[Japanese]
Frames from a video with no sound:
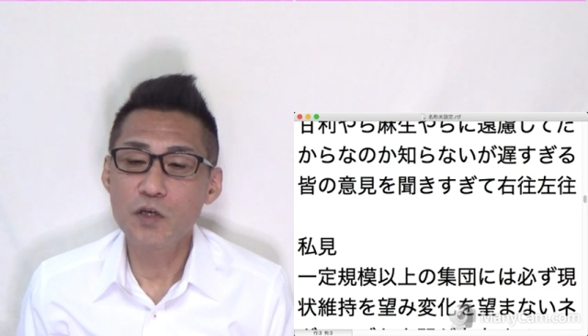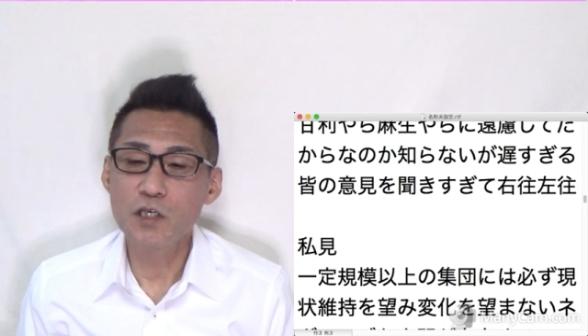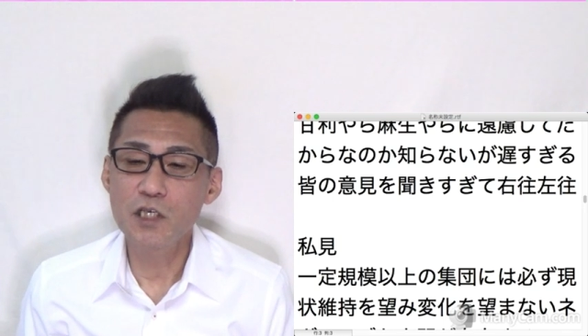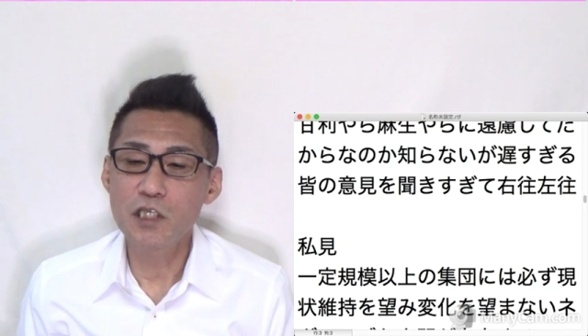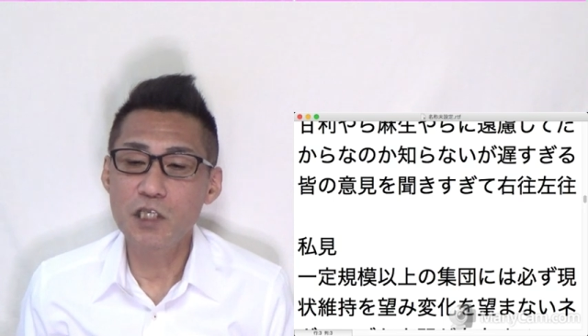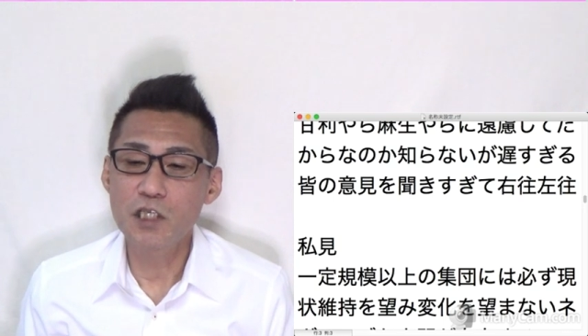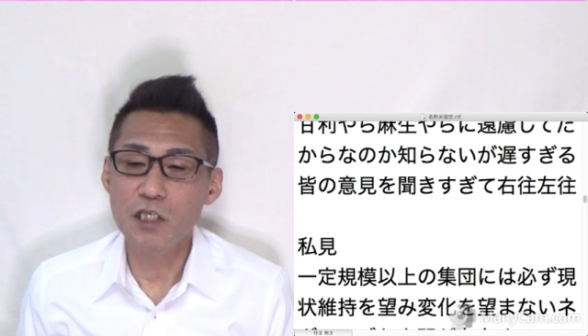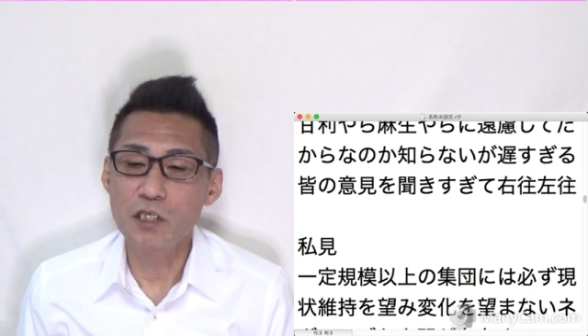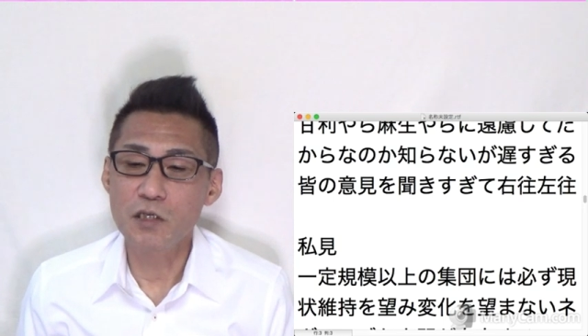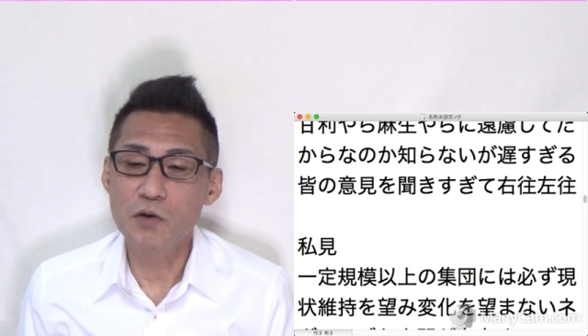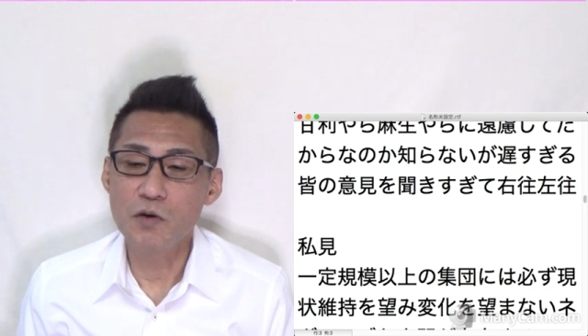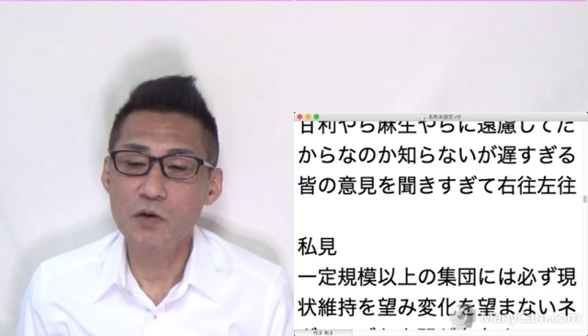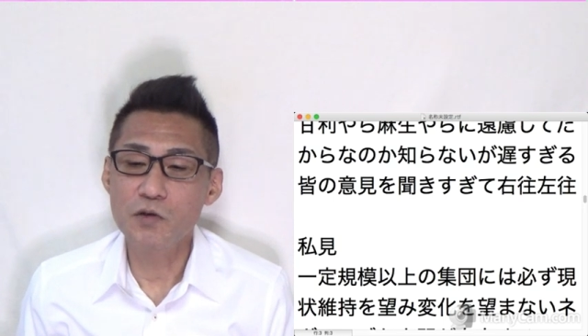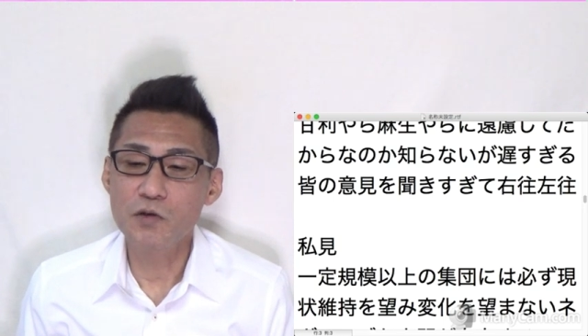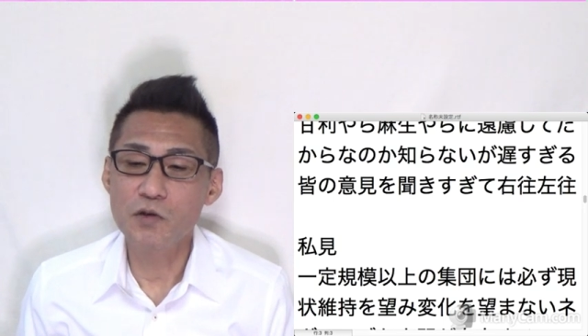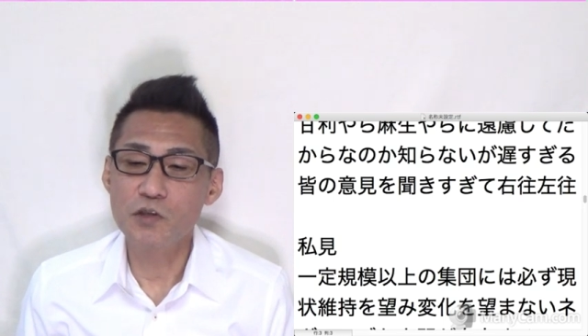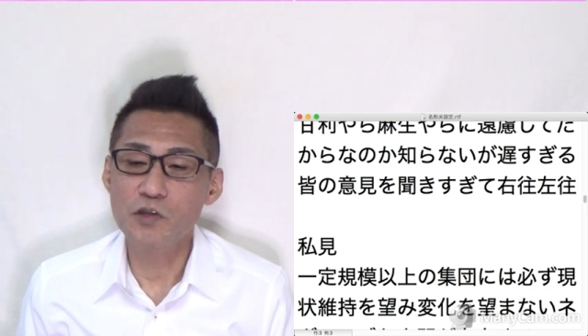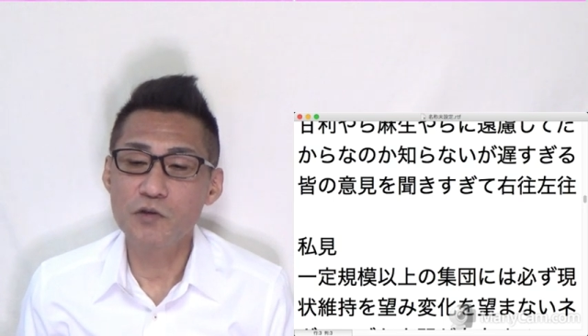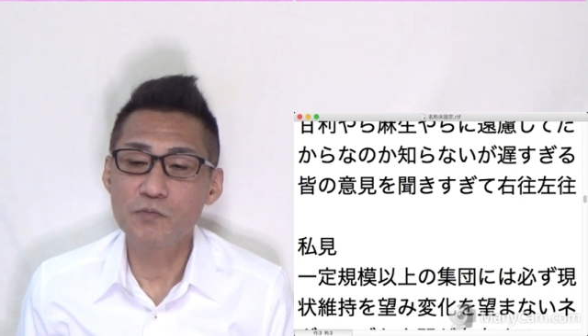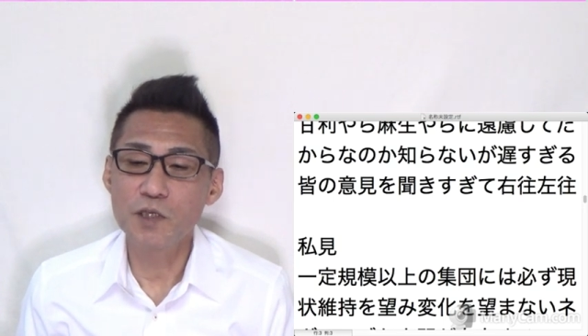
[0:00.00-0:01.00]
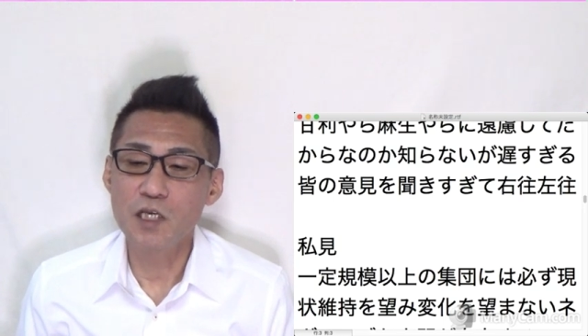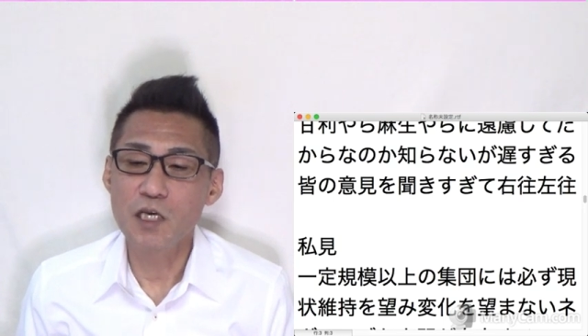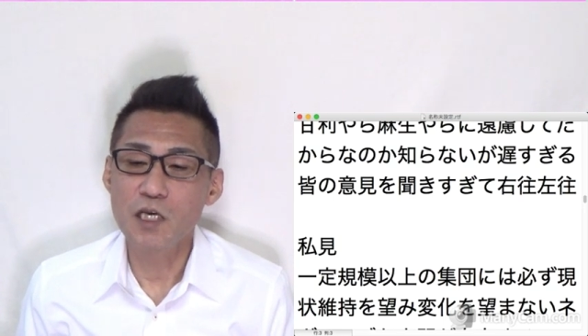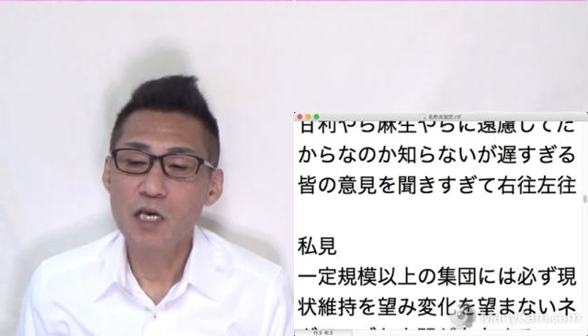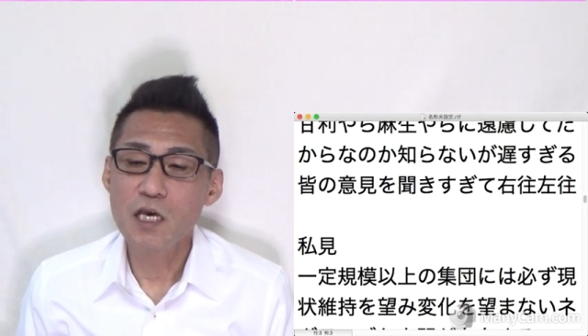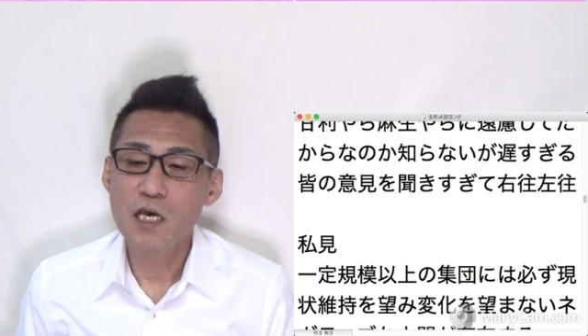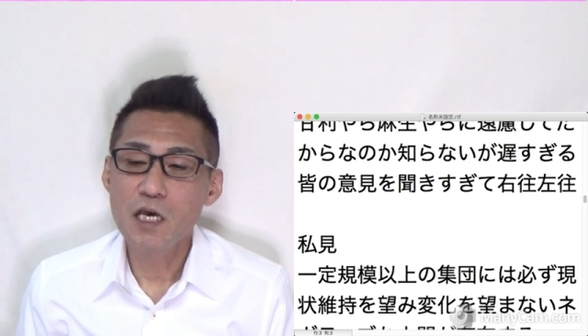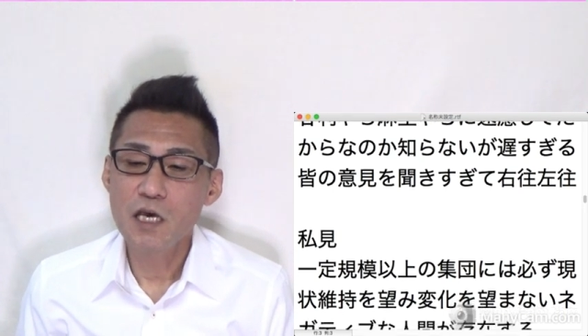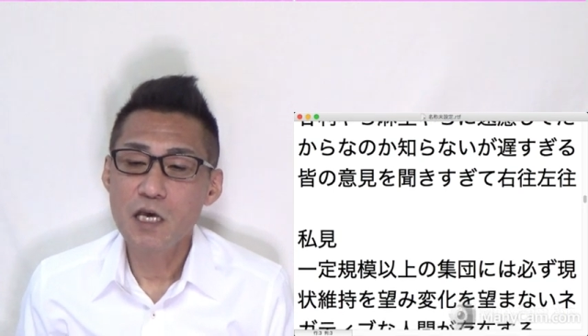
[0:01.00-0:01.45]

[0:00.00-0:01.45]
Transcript: 維持を望み、